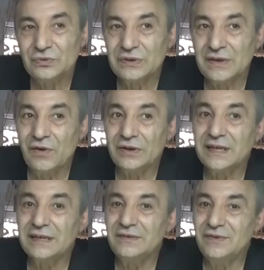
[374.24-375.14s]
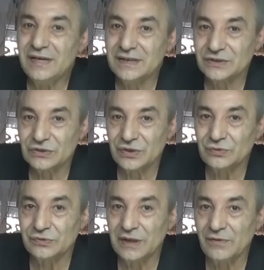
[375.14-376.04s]
tutte le volte è diverso e eh,
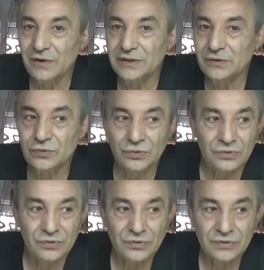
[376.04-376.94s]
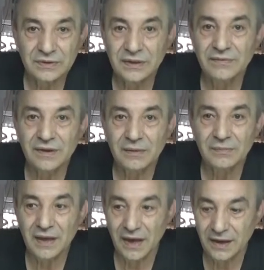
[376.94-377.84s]
tutte le volte tu devi
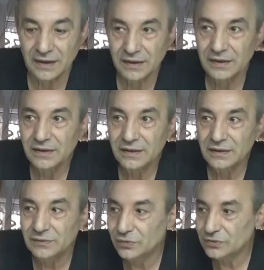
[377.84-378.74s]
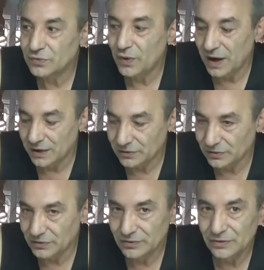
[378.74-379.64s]
cambiare il tuo
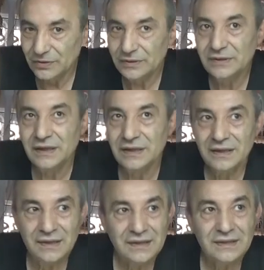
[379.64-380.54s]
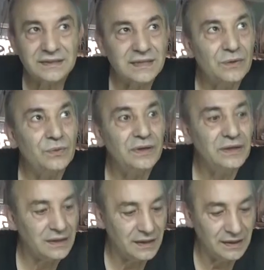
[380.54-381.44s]
sguardo nel
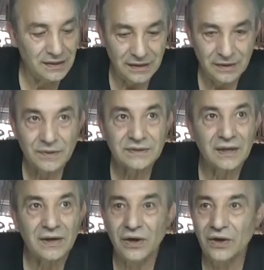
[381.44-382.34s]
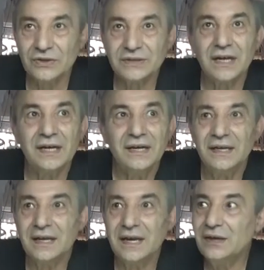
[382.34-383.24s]
seguire questa cosa
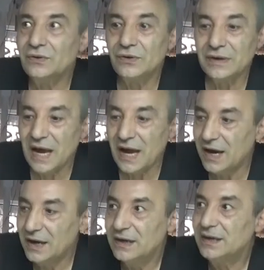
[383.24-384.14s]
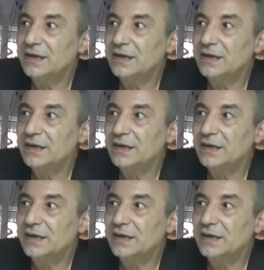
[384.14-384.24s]
che non ha